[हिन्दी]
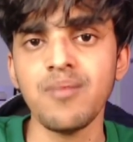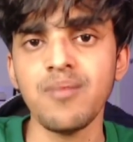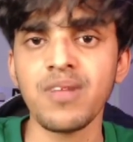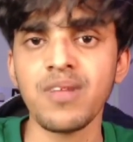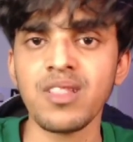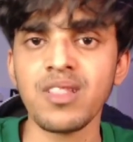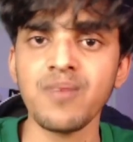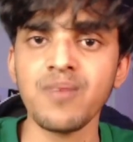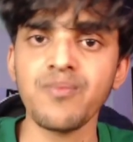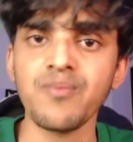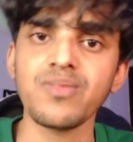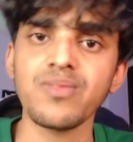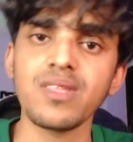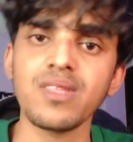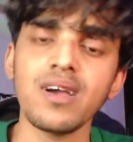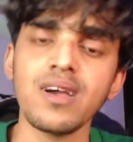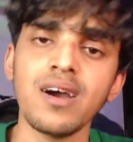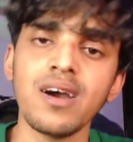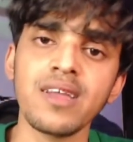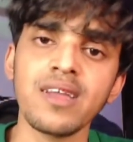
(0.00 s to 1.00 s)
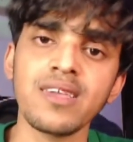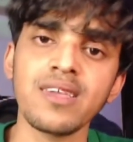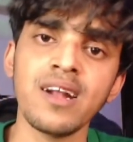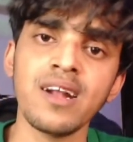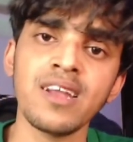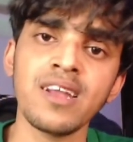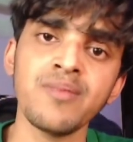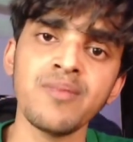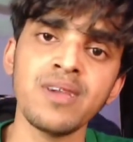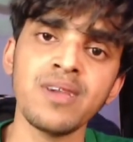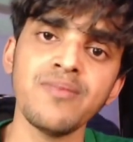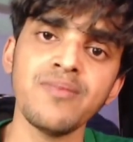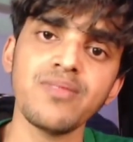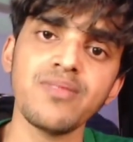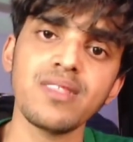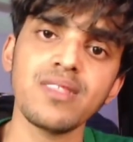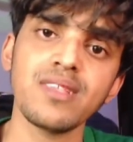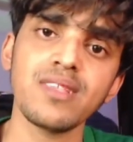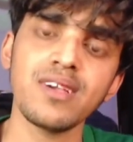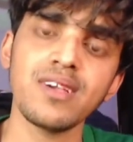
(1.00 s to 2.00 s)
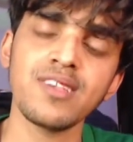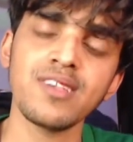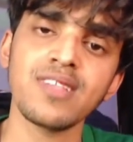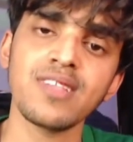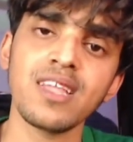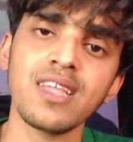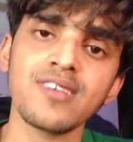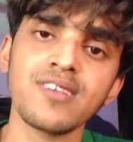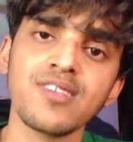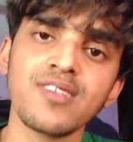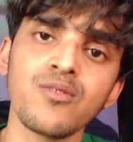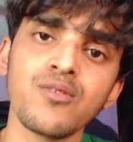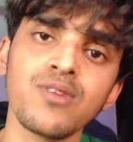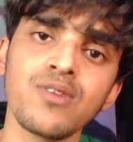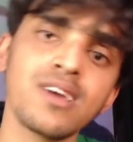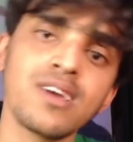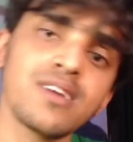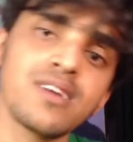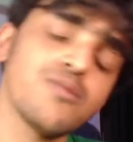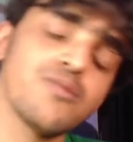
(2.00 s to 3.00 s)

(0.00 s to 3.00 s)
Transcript: मतलब हरियाणा में इस तरीके से गुंडे